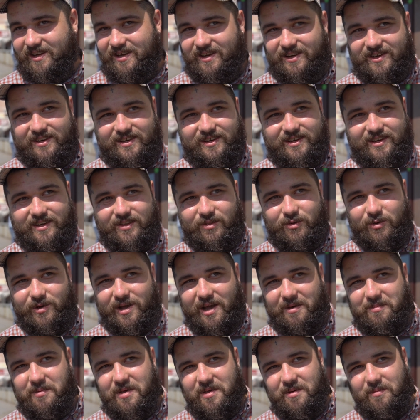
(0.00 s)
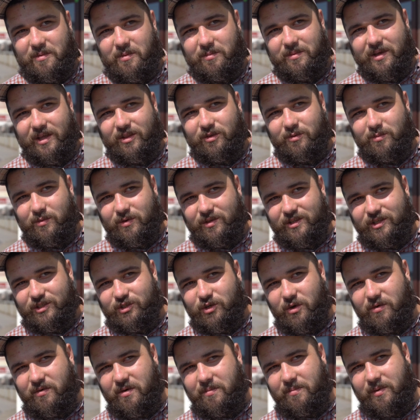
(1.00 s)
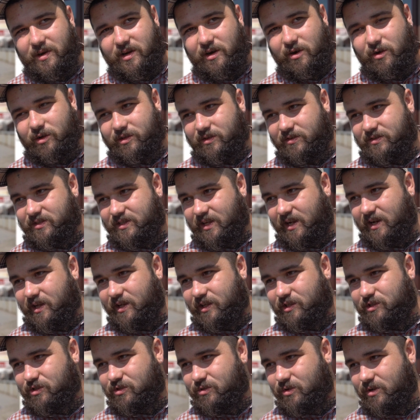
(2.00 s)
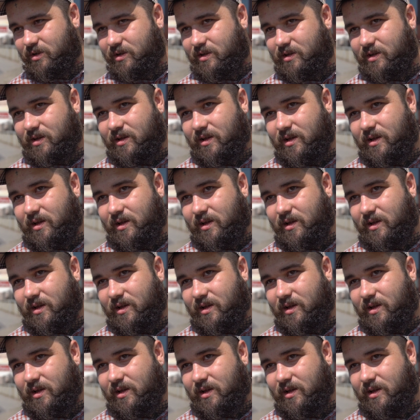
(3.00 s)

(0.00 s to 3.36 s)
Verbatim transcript: А, ну, как минимум, я думаю, дешевые перелеты в столицу,